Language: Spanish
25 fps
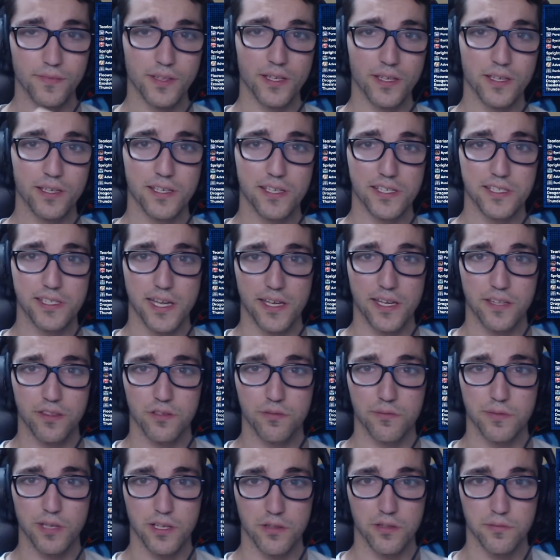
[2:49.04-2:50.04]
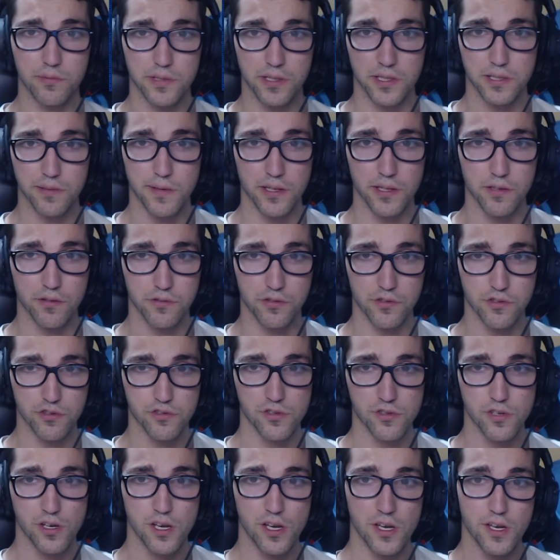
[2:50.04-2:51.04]
que están dominando por encima de otros,
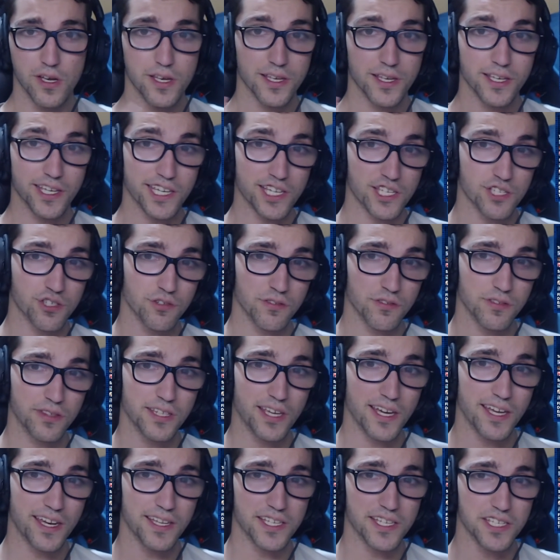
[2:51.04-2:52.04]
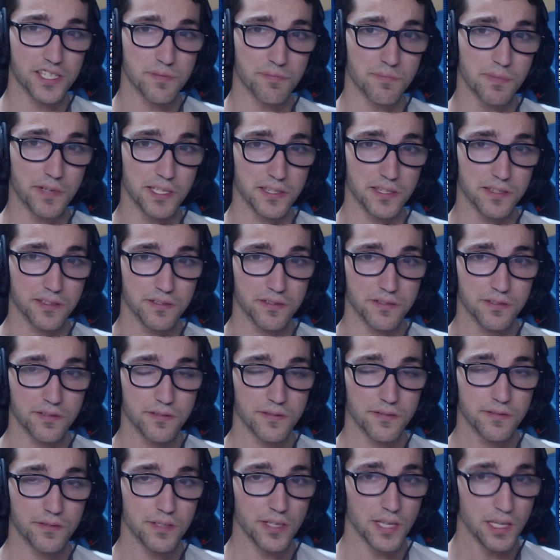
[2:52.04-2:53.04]
que son Teara y Sprite.
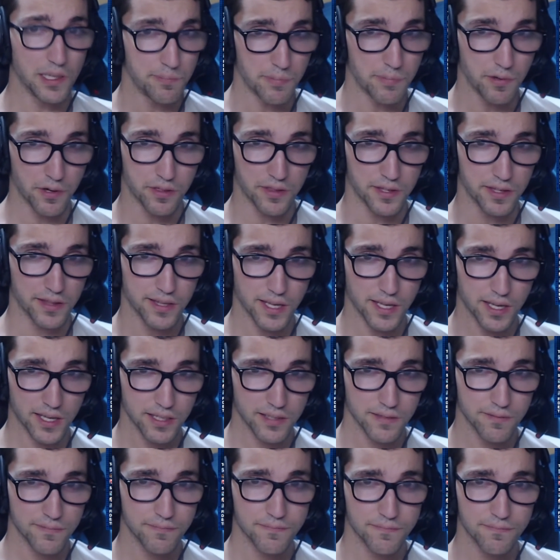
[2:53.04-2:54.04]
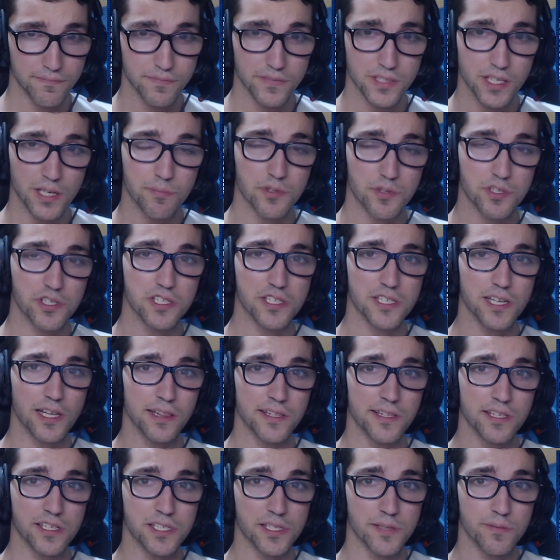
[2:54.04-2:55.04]
El porcentaje ya por sí es
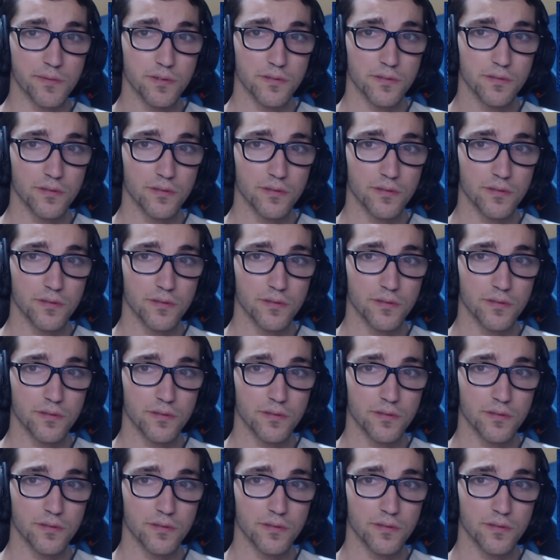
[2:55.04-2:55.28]
altísimo.